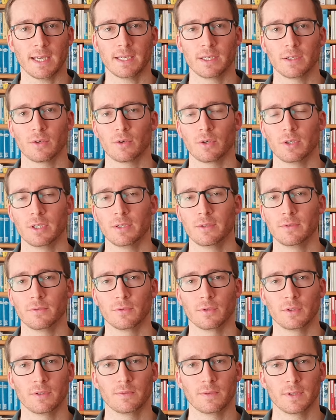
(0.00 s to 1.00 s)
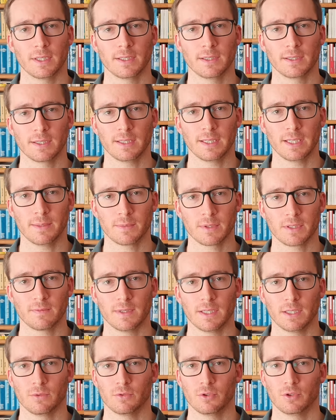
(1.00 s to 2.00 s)
eine Rolle für die verringerte
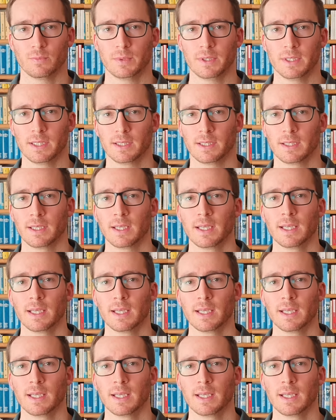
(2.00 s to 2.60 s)
Lebenserwartung spielt.